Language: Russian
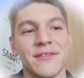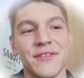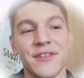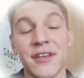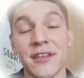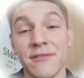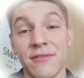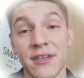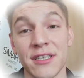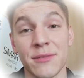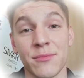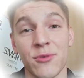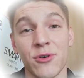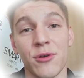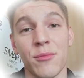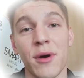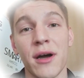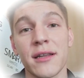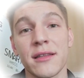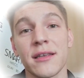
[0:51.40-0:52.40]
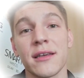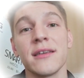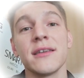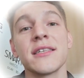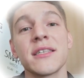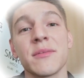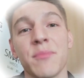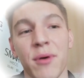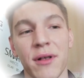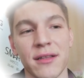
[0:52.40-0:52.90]
День 8 марта
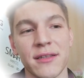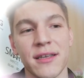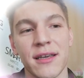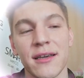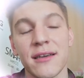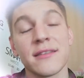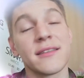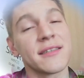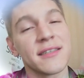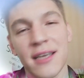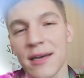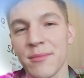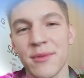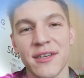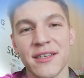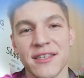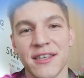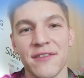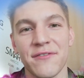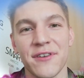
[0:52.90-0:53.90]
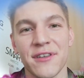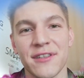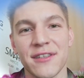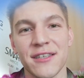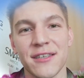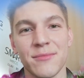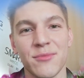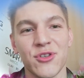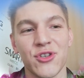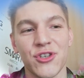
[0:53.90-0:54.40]
исполняет самые
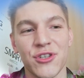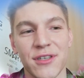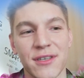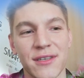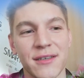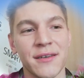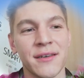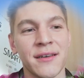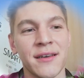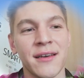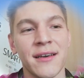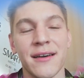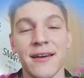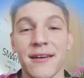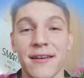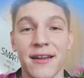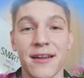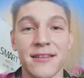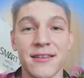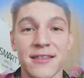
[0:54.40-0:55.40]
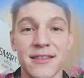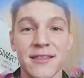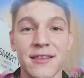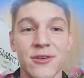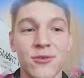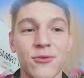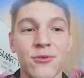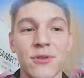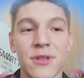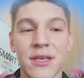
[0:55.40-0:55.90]
заветные мечты,
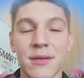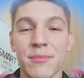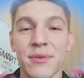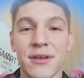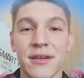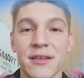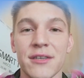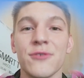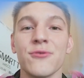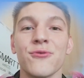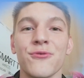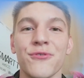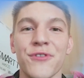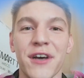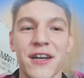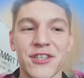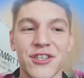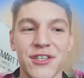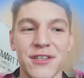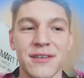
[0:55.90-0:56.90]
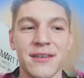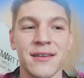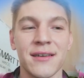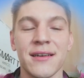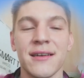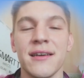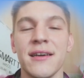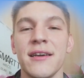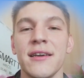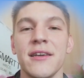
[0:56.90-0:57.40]
радостных улыбок и удачи,
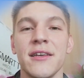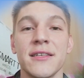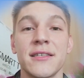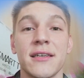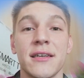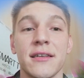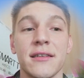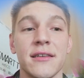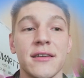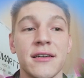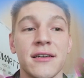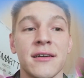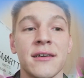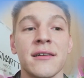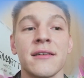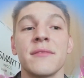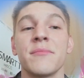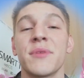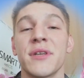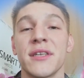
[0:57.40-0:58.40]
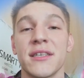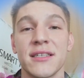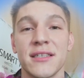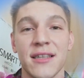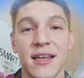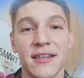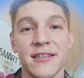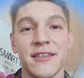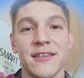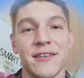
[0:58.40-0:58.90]
искренних
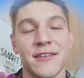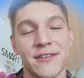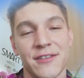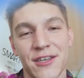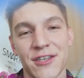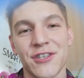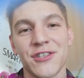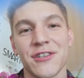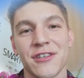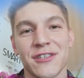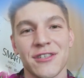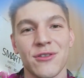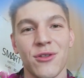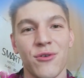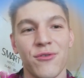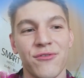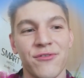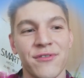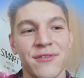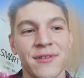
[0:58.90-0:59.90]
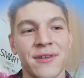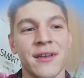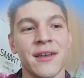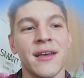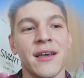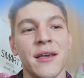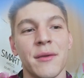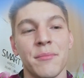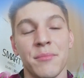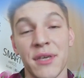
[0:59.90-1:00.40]
признаний, нежных слов.
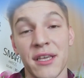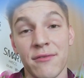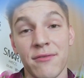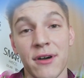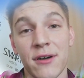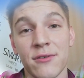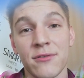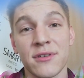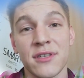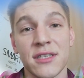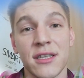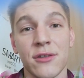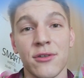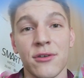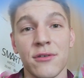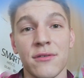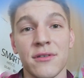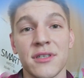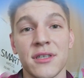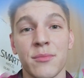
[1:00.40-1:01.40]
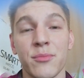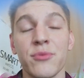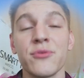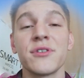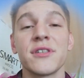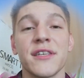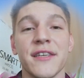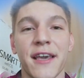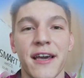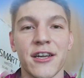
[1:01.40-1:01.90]
Мир вокруг становится
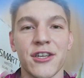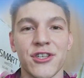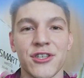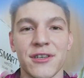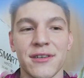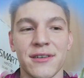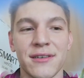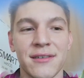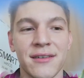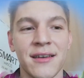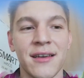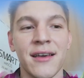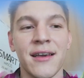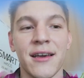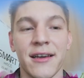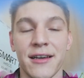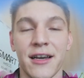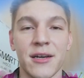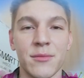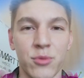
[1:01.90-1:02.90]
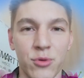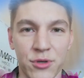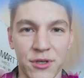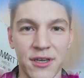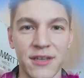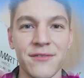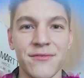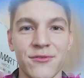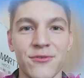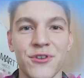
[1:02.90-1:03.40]
пусть ярче, как
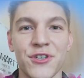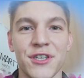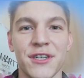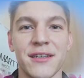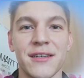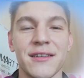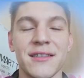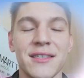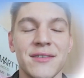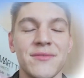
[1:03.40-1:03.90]
букет в душе